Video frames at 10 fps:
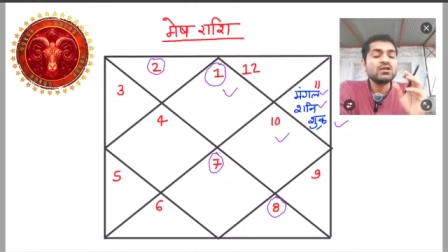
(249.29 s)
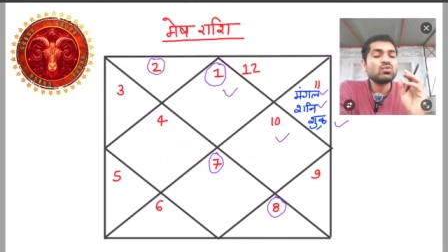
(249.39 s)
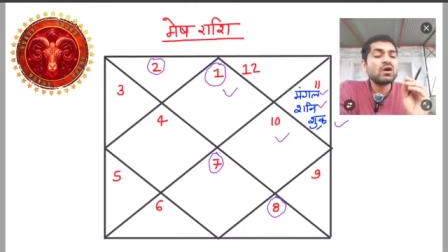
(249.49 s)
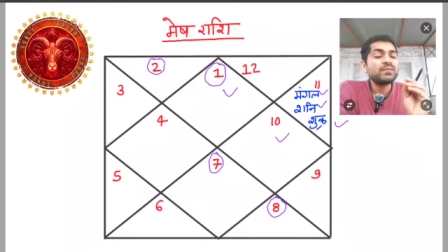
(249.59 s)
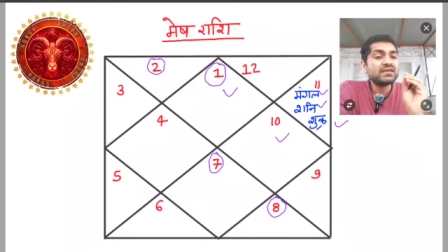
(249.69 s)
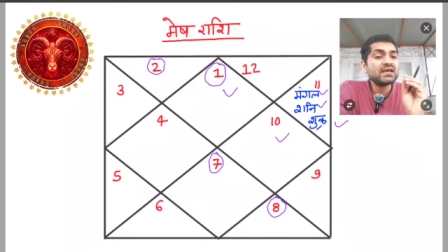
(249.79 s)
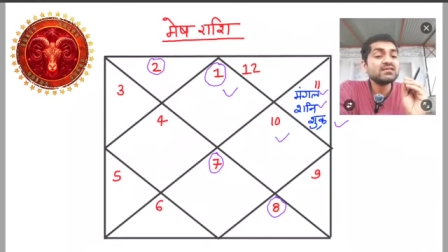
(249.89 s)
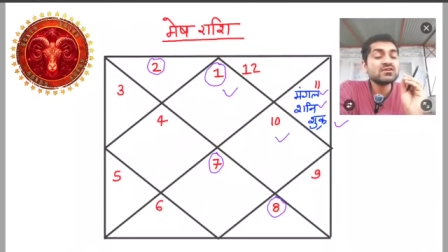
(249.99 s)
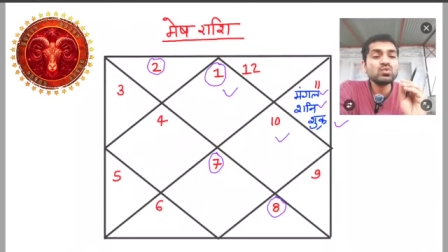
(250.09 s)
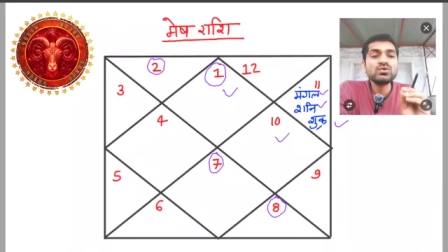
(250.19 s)
तो आप ये
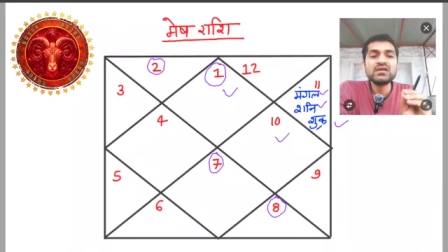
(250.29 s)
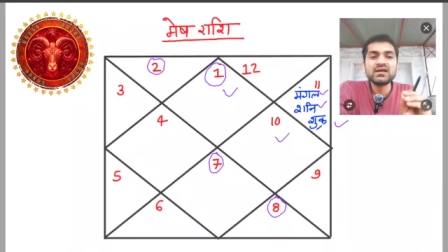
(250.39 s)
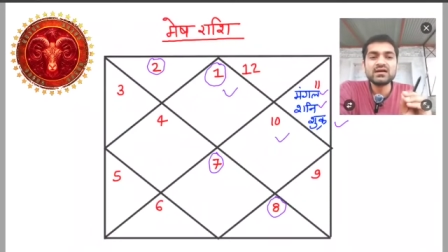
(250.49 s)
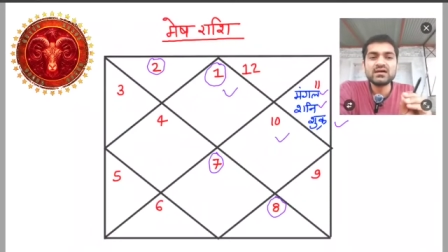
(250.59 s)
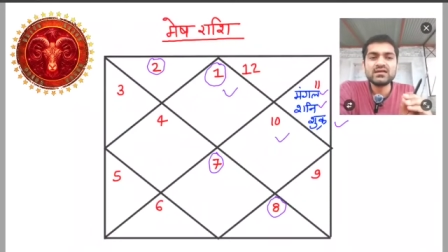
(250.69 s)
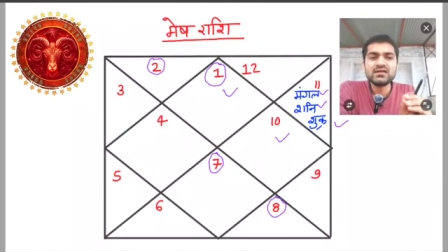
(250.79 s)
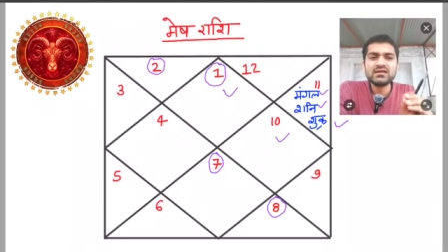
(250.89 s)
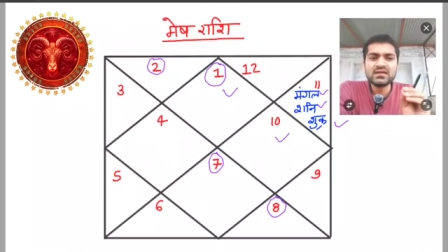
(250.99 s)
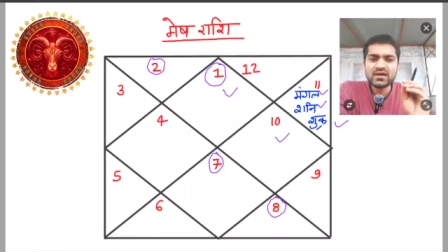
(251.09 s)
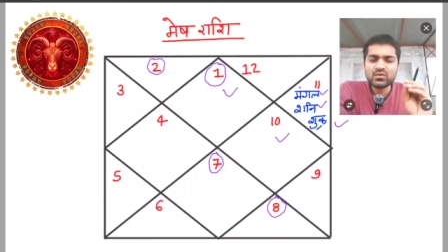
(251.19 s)
ज़रूर देखा करिए
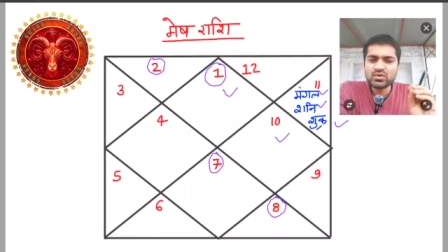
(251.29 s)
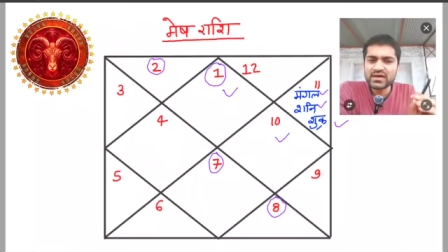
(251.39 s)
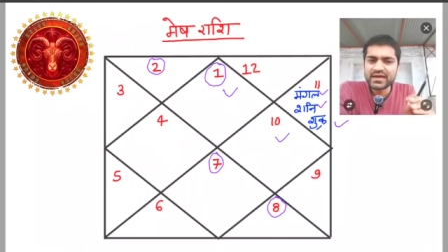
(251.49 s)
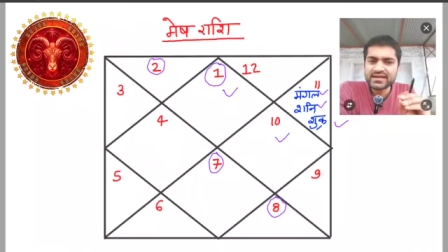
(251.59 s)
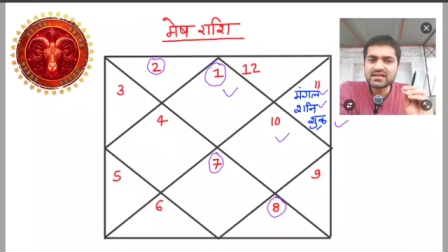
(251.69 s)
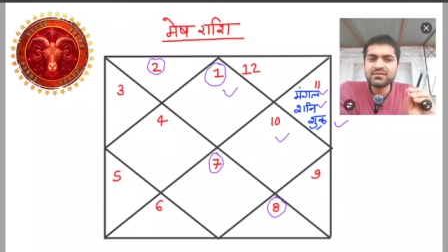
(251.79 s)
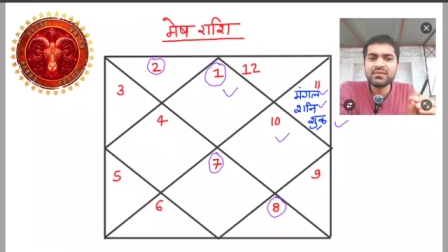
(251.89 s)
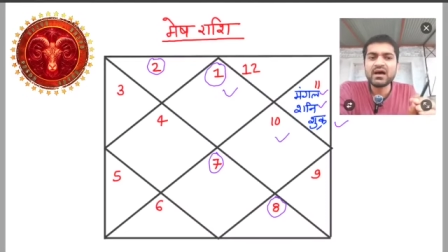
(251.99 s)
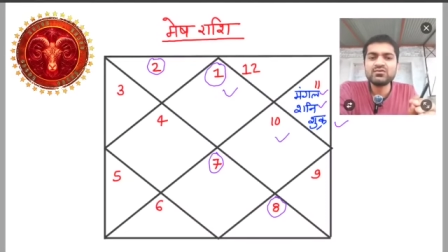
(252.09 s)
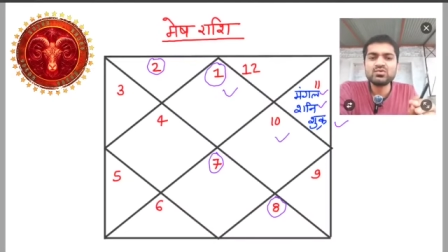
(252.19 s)
कि क्या कोई ऐसा
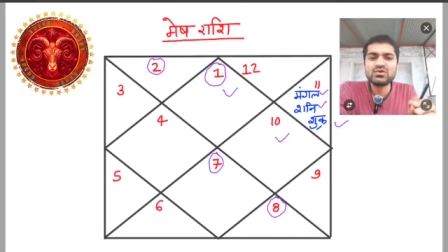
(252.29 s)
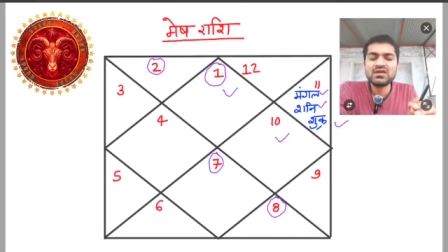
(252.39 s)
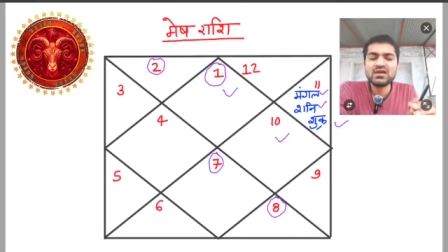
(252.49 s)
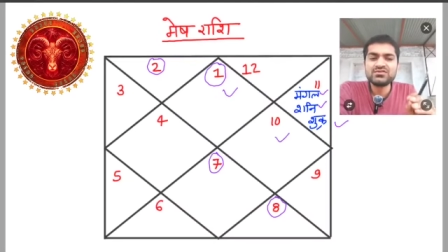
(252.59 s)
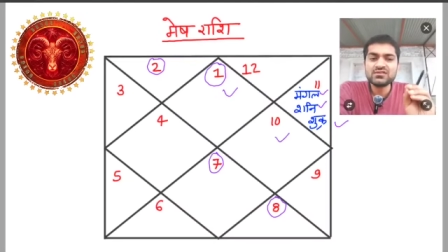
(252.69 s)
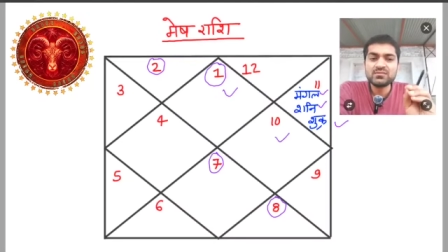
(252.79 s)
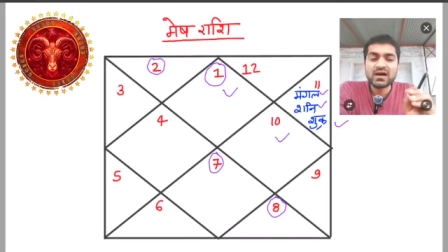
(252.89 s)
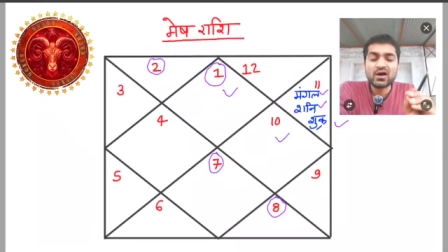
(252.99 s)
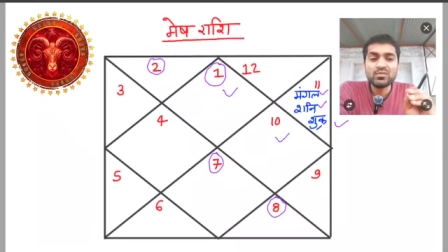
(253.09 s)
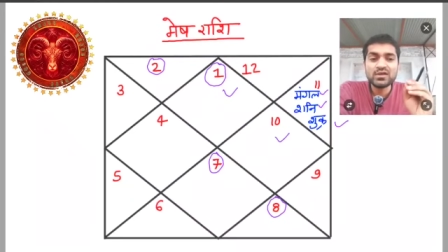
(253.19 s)
भाव तो नहीं है जिस
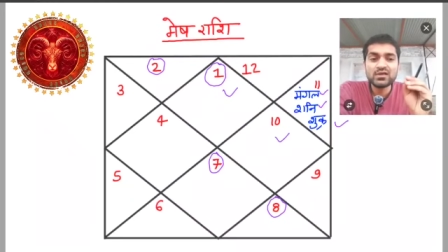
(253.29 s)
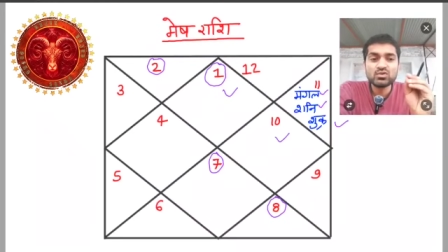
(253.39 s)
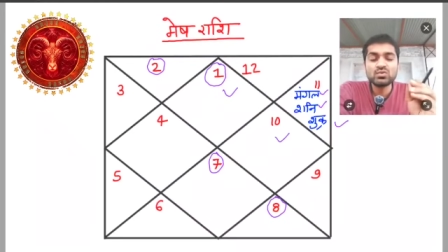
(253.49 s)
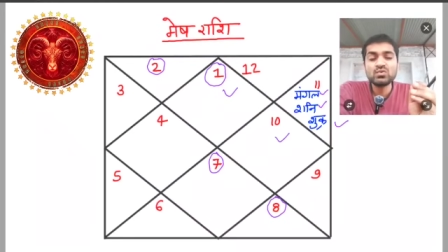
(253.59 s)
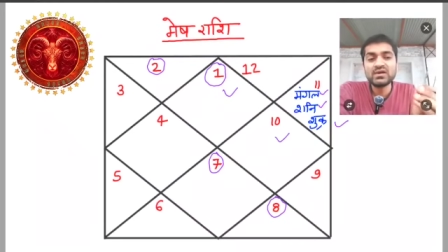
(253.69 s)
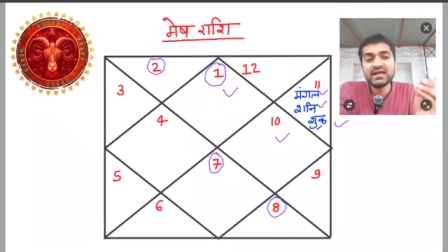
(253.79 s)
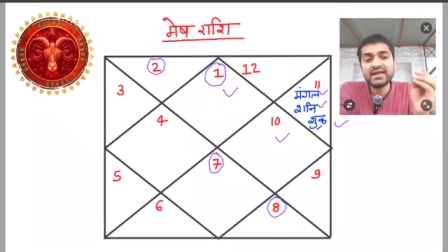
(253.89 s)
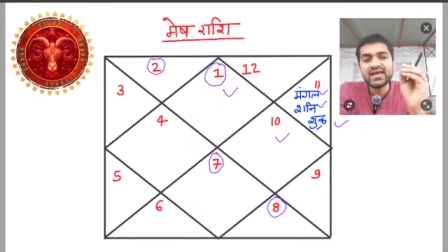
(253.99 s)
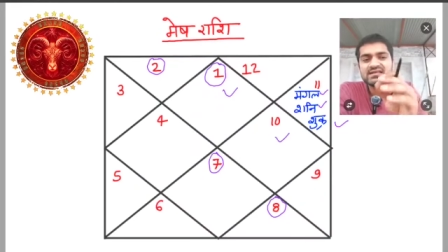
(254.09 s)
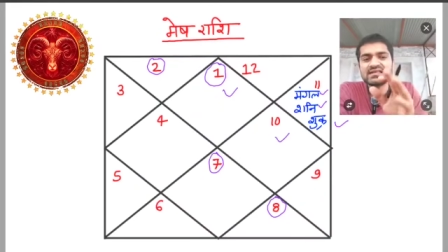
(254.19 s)
भाव में ये दोनों ग्रह
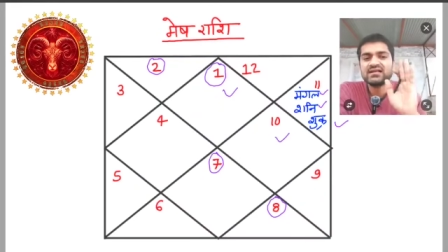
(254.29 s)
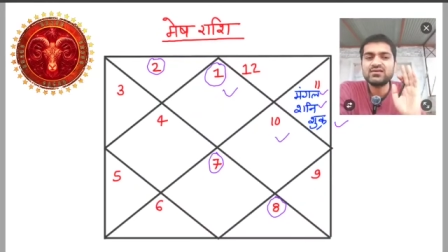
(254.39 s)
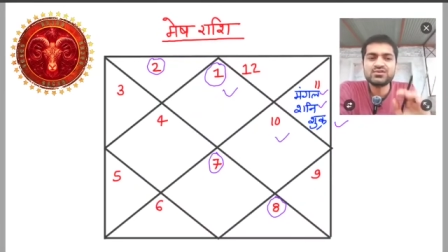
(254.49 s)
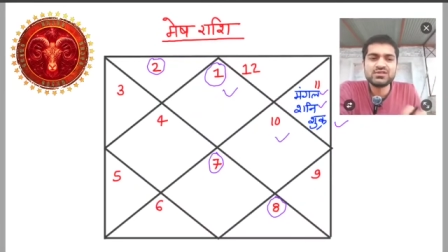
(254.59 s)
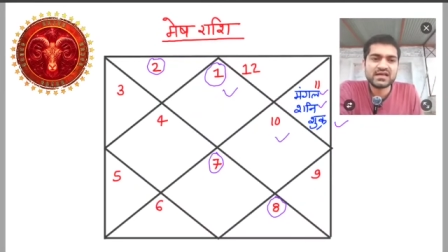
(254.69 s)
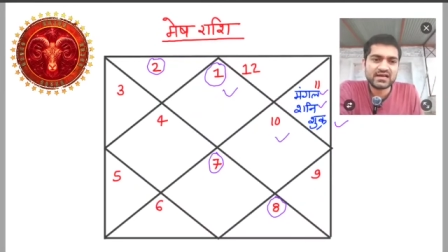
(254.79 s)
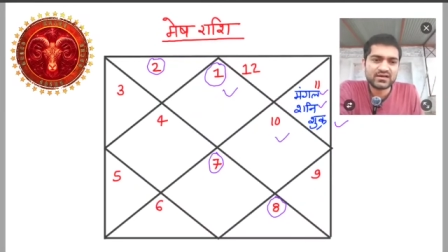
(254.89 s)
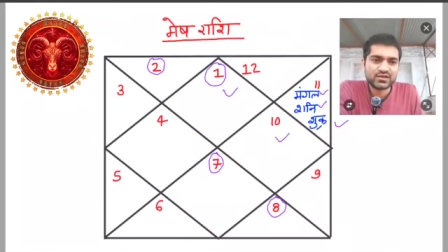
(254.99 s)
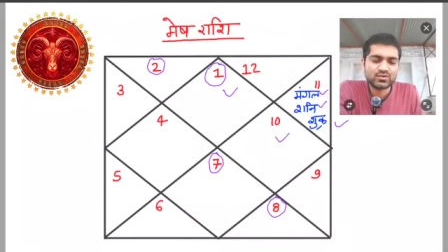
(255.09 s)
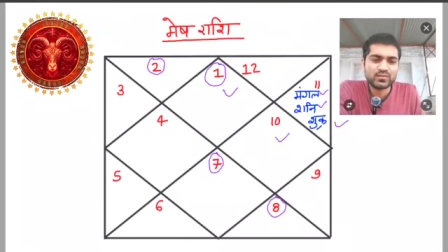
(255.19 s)
एक साथ दृष्टि डाल
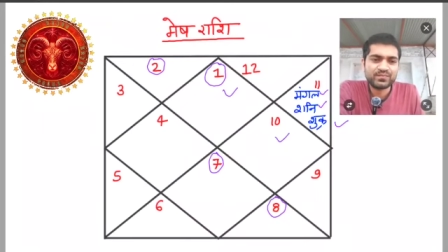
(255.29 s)
रहे हों